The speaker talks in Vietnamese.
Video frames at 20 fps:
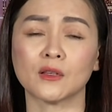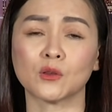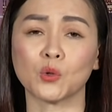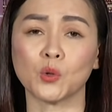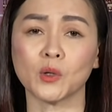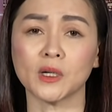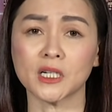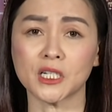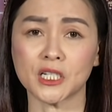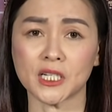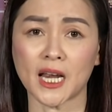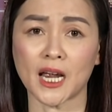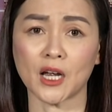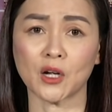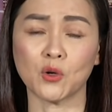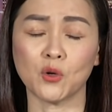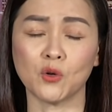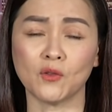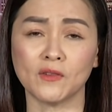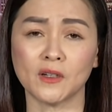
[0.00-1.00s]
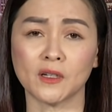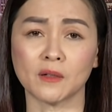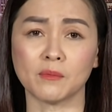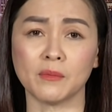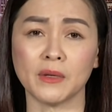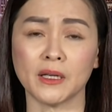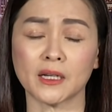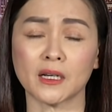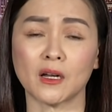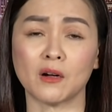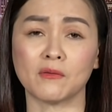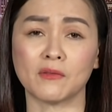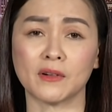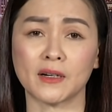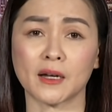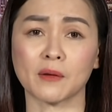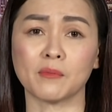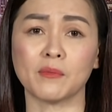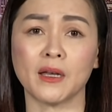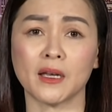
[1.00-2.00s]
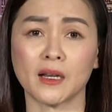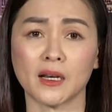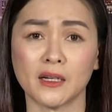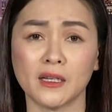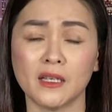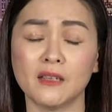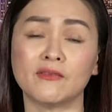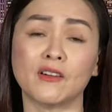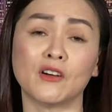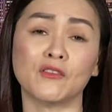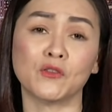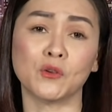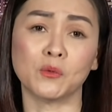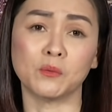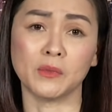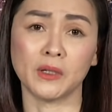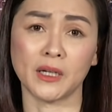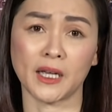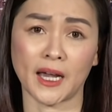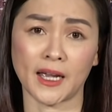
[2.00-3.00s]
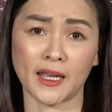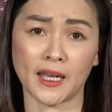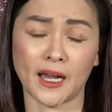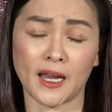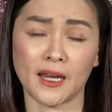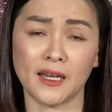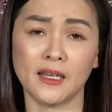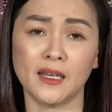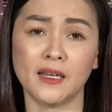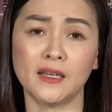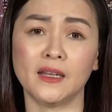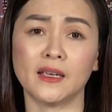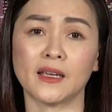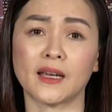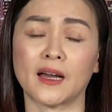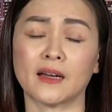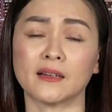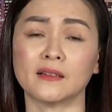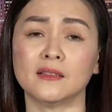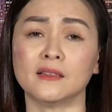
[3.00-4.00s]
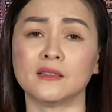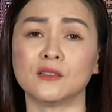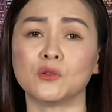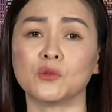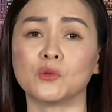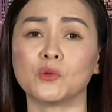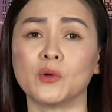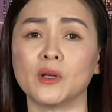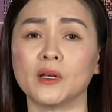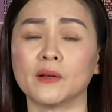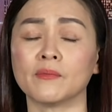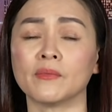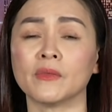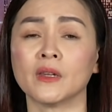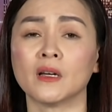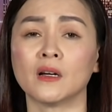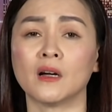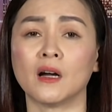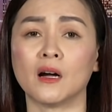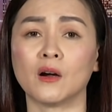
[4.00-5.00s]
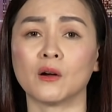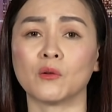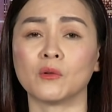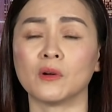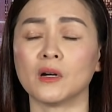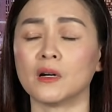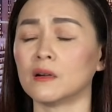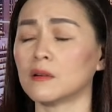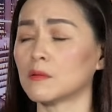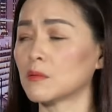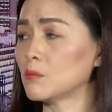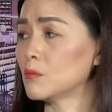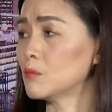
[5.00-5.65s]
tuần tra khu vực Biển Đông và đặc biệt là đi vào vùng 12 hải lý để khẳng định chủ quyền à, à,